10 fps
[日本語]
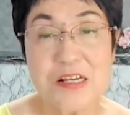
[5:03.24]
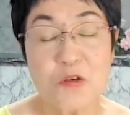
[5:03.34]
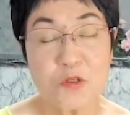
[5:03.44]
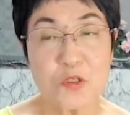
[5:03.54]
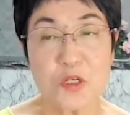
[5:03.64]

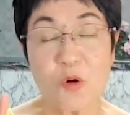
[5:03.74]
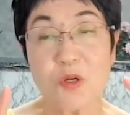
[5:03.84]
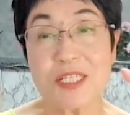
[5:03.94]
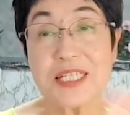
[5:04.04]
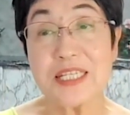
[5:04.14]
要するに
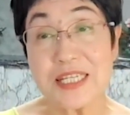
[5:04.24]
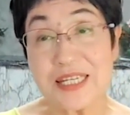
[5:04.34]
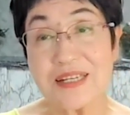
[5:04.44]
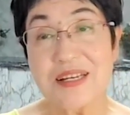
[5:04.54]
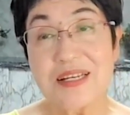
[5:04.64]
腰
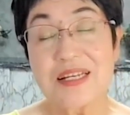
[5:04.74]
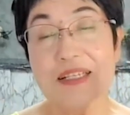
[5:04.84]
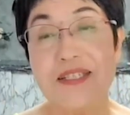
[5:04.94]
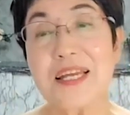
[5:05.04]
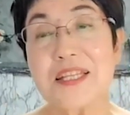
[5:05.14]
に
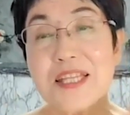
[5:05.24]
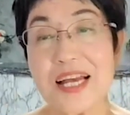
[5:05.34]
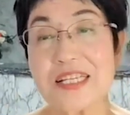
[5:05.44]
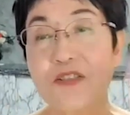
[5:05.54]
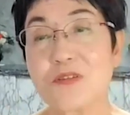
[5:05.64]
全
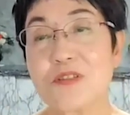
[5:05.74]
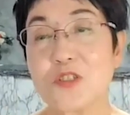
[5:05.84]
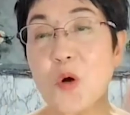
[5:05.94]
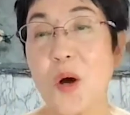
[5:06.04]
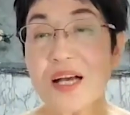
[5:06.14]
体重、
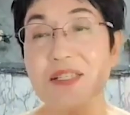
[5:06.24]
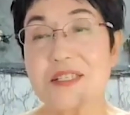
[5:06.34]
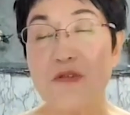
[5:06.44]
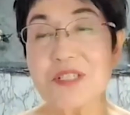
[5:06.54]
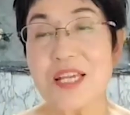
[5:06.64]
上半
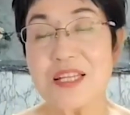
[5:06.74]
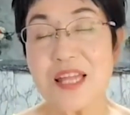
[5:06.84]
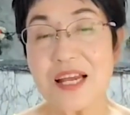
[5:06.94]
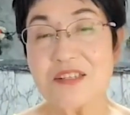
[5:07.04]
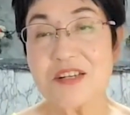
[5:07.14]
身の全
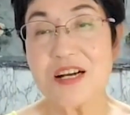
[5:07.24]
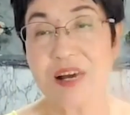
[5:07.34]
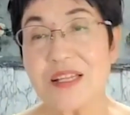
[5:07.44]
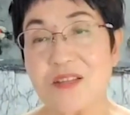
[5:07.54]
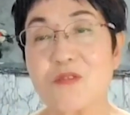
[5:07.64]
体重が
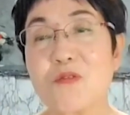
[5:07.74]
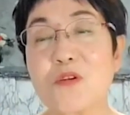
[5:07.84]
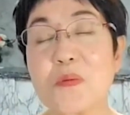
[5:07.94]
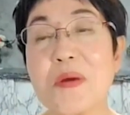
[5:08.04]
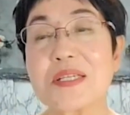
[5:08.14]
ガッと乗
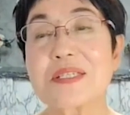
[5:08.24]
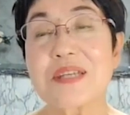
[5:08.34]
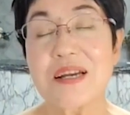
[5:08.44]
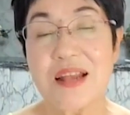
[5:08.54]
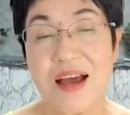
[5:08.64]
ります
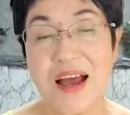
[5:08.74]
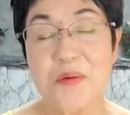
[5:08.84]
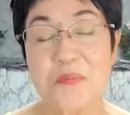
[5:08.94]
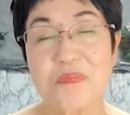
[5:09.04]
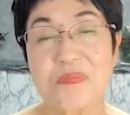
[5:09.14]
か
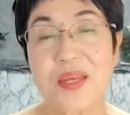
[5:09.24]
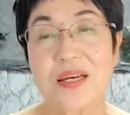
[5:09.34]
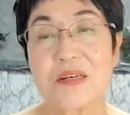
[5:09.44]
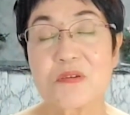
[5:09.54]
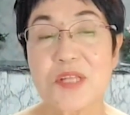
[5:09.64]
ら、
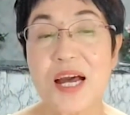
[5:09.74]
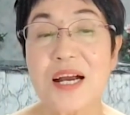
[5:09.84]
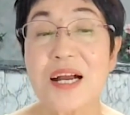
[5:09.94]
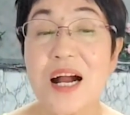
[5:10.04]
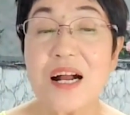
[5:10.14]
負担
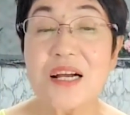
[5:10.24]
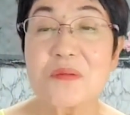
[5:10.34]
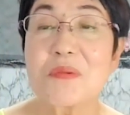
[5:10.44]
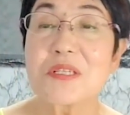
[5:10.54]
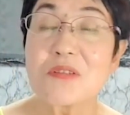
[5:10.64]
がかかり
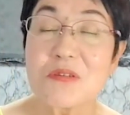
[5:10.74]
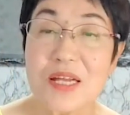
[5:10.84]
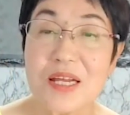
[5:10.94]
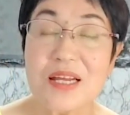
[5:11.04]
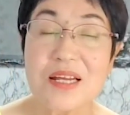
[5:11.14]
ますよ
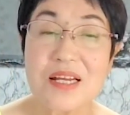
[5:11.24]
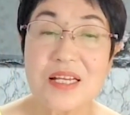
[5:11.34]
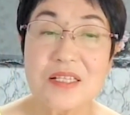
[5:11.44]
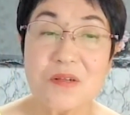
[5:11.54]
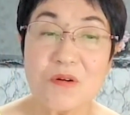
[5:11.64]
ね。
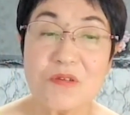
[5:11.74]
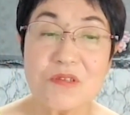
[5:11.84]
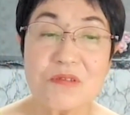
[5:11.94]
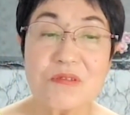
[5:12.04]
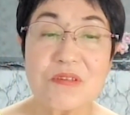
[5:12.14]
そう
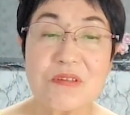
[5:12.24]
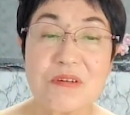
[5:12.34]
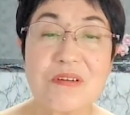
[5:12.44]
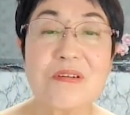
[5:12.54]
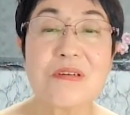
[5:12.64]
する
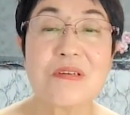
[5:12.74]
と、